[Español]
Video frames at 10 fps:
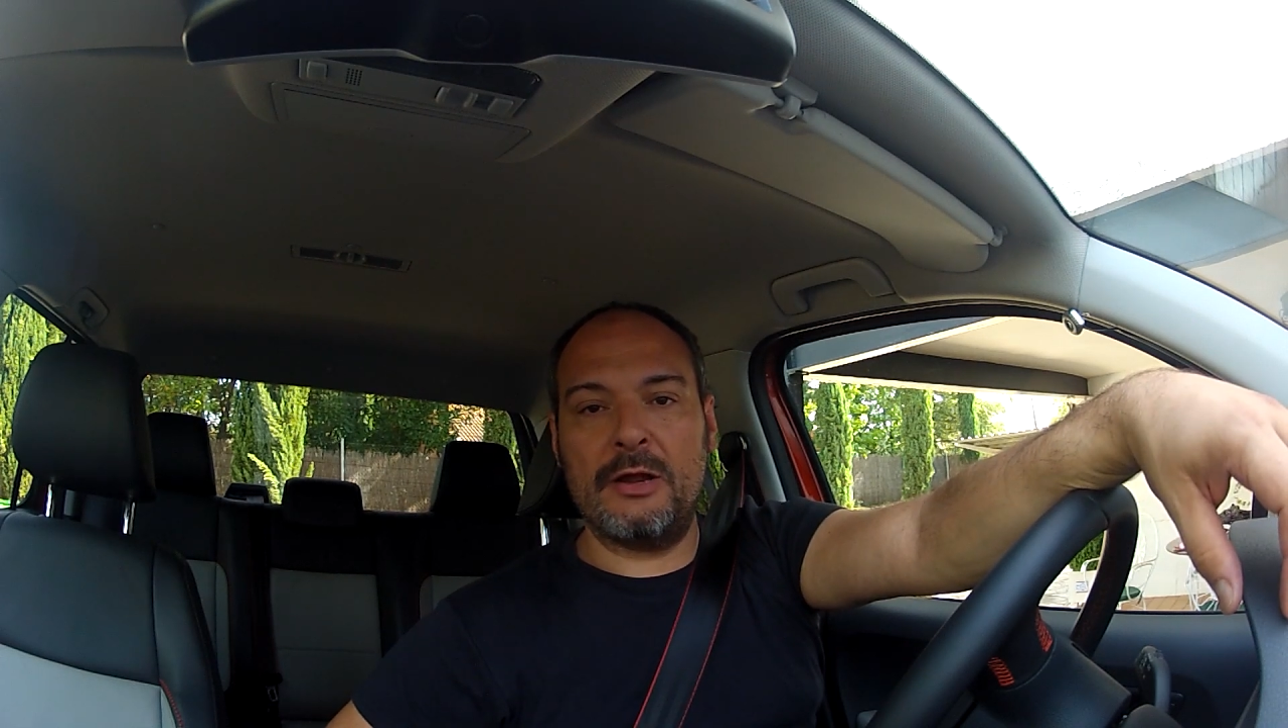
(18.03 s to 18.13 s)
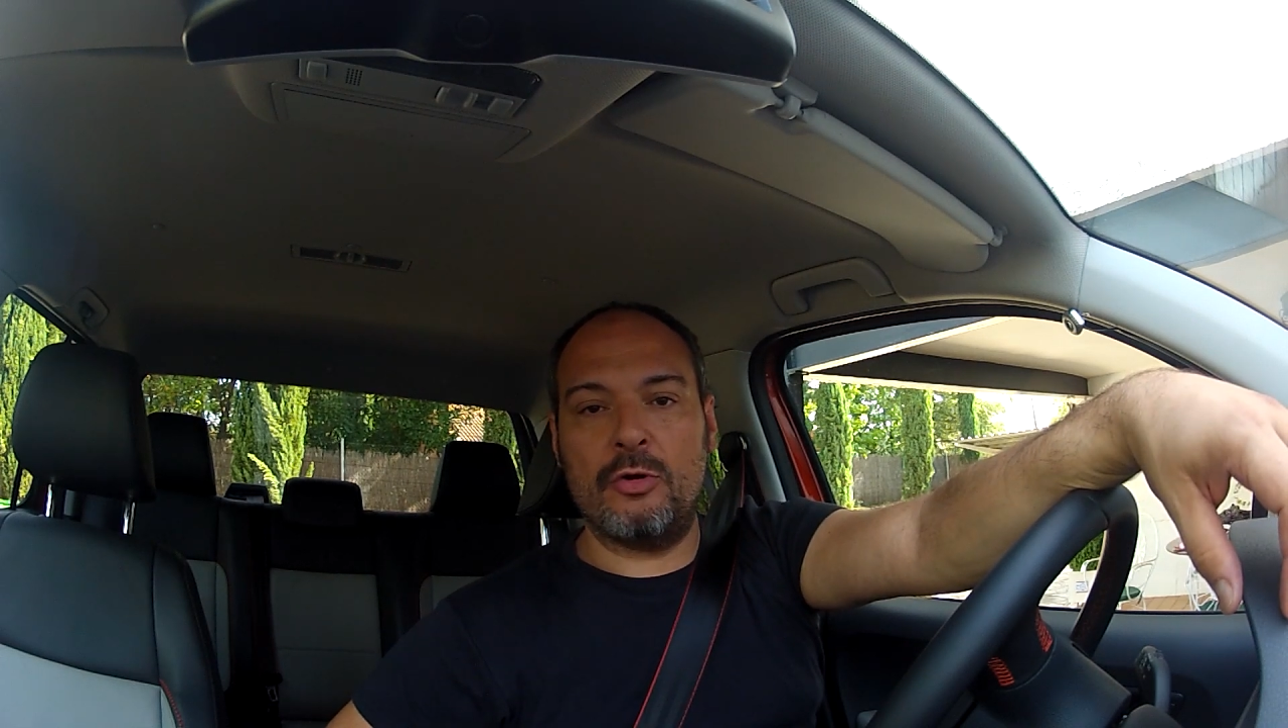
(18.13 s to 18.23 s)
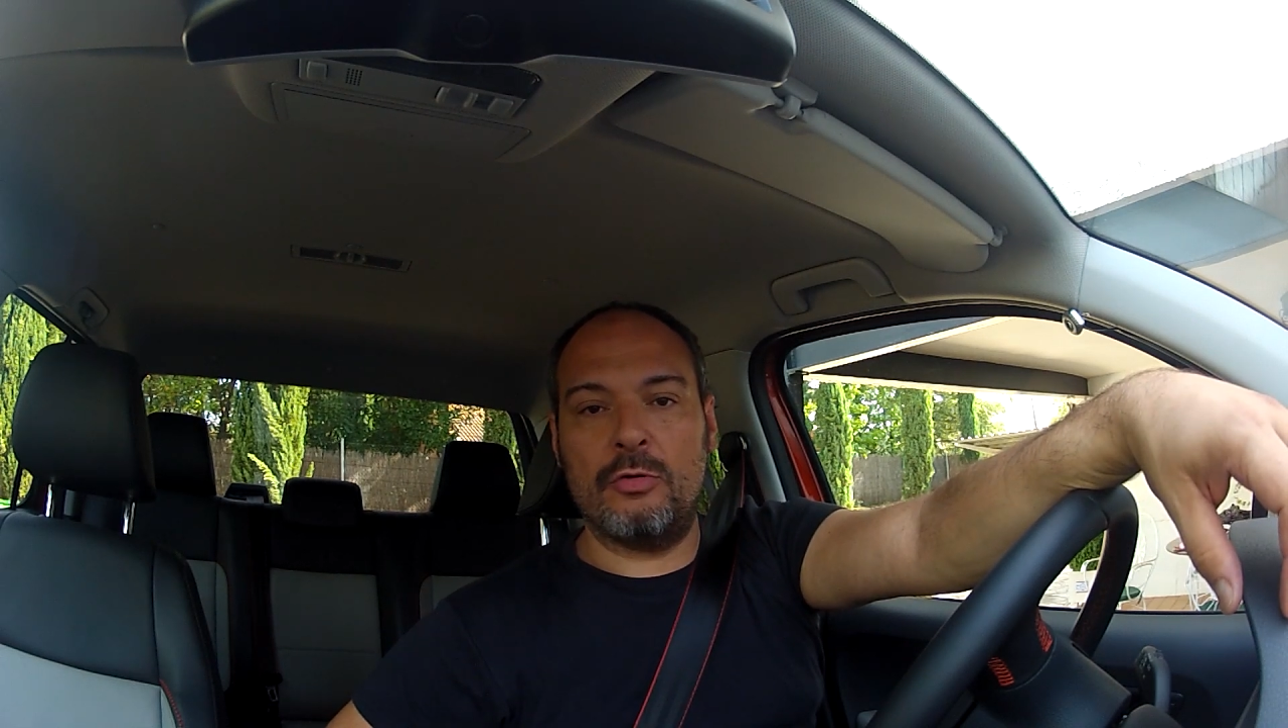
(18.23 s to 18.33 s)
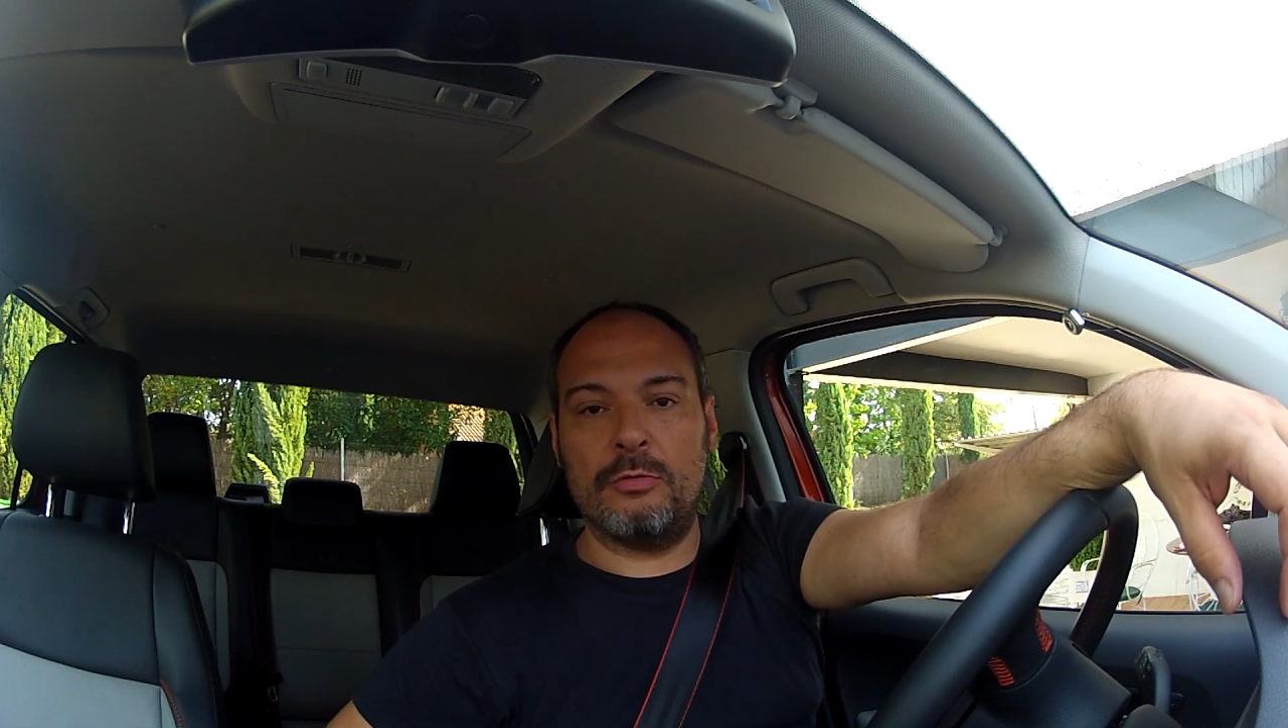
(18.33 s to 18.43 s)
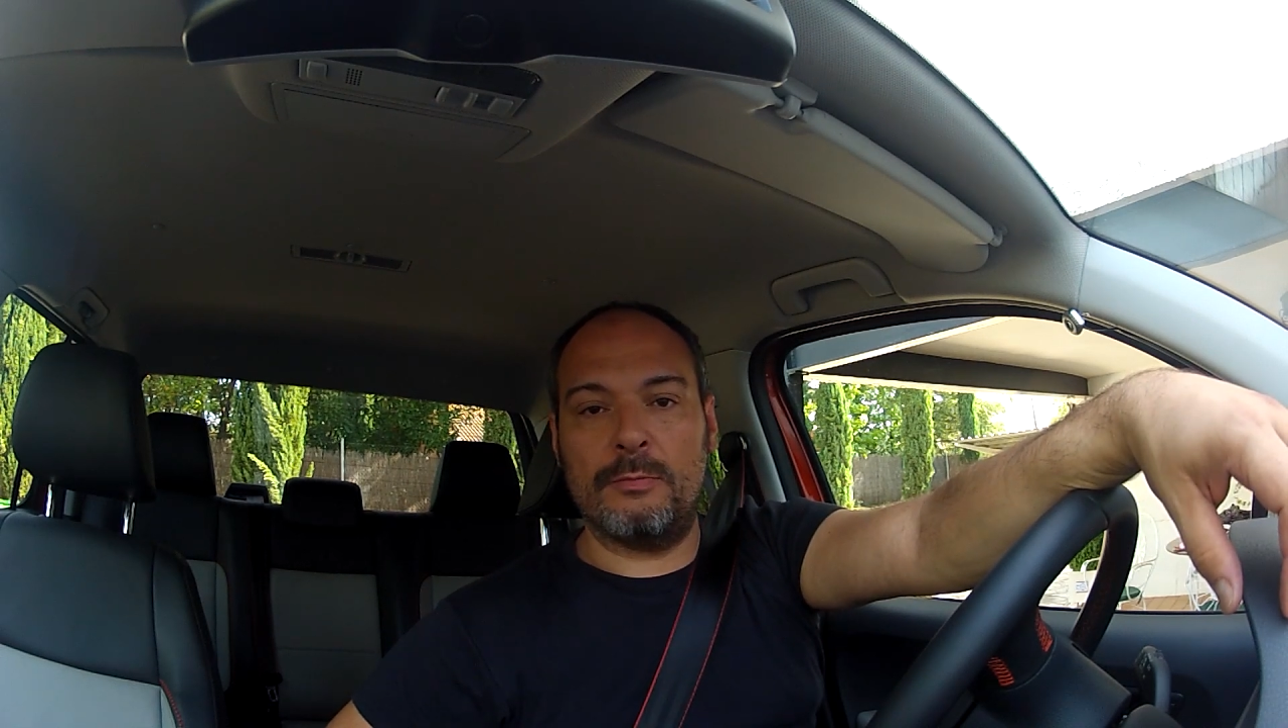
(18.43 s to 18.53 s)

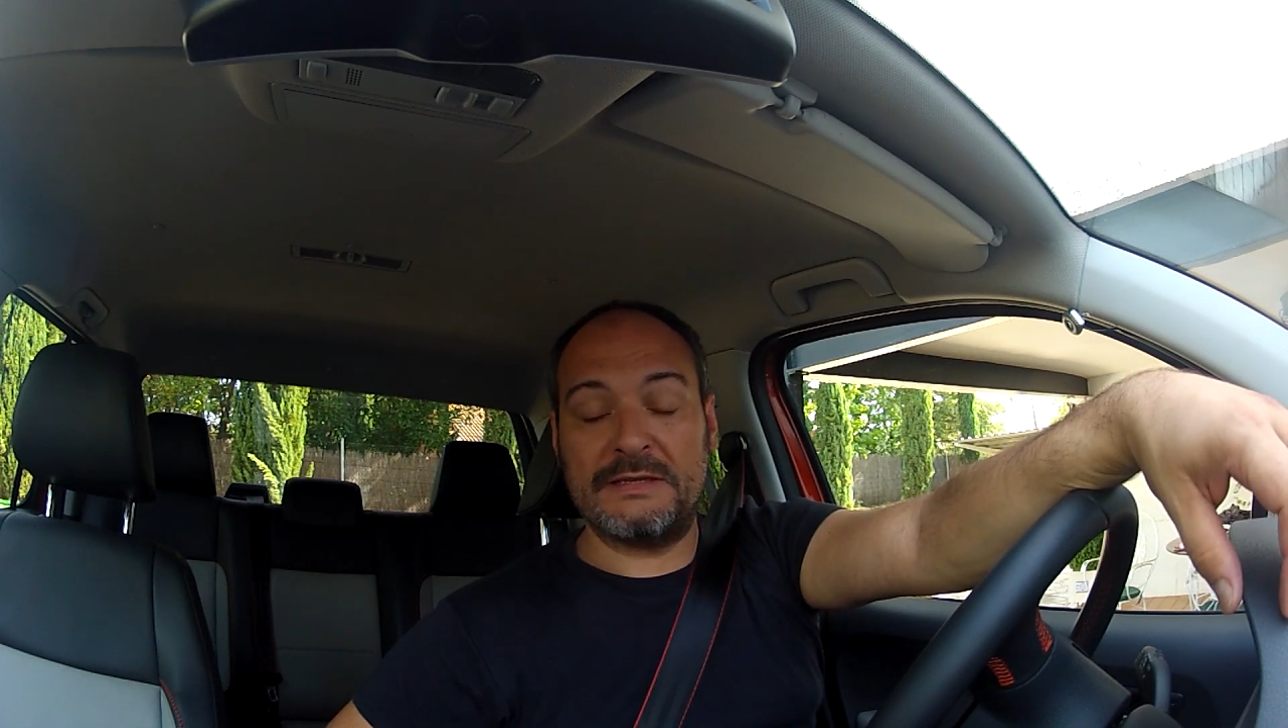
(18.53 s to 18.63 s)
con